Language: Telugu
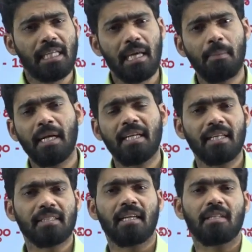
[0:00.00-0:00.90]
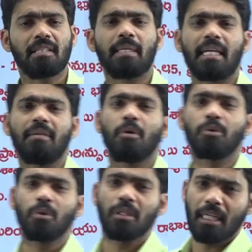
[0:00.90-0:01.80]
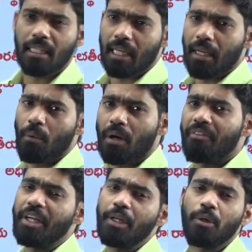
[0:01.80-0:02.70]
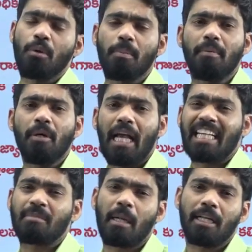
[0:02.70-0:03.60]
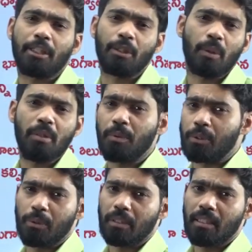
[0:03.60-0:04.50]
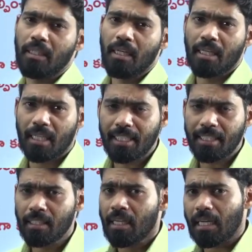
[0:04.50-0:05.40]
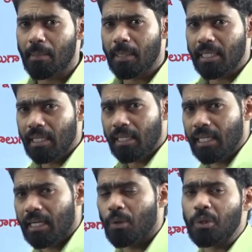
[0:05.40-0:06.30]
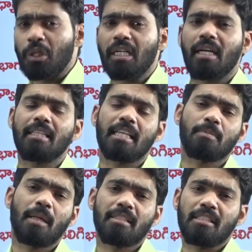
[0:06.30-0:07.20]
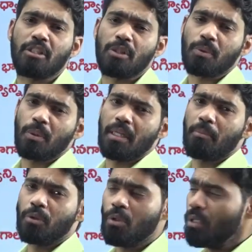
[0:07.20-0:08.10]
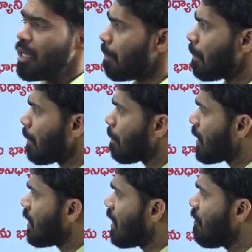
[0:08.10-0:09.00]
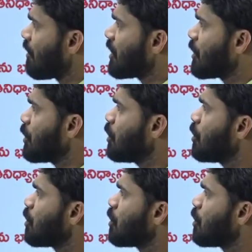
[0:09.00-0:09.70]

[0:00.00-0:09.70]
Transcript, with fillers: డే బై డే తర్వాత మీకు ఏమవుతుందంటే ఒక వీడియో రూపంలో ఎక్స్ప్లెనేషన్ కూడా వస్తుంది రైట్ కాబట్టి ఇక క్వశ్చన్ అనేది ఎక్స్ప్లెనేషన్ చేసుకునే ముందు మనం ప్రధానంగా ఫస్ట్ క్వశ్చన్